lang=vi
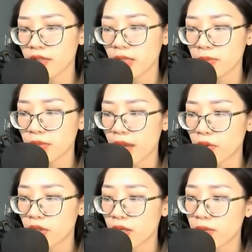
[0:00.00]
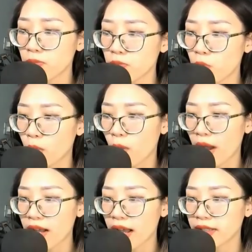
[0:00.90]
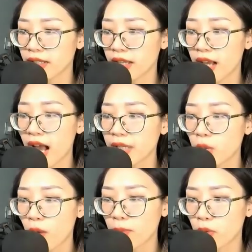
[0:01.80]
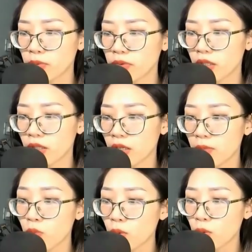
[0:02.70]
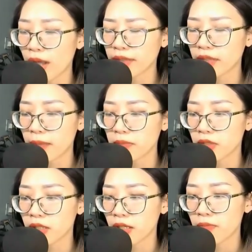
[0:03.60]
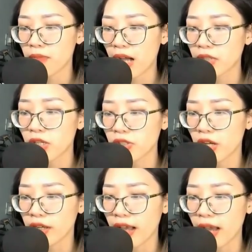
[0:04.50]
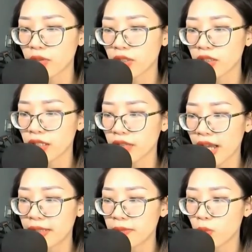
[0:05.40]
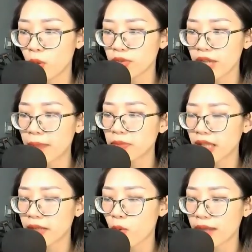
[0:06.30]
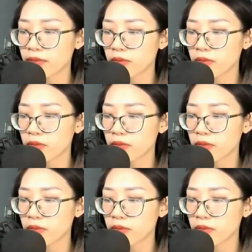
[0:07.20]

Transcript: Tiếp theo, một hóa hai, hai hóa bốn, bốn hóa tám, mà trên trời cao hình thành một đám thanh quang.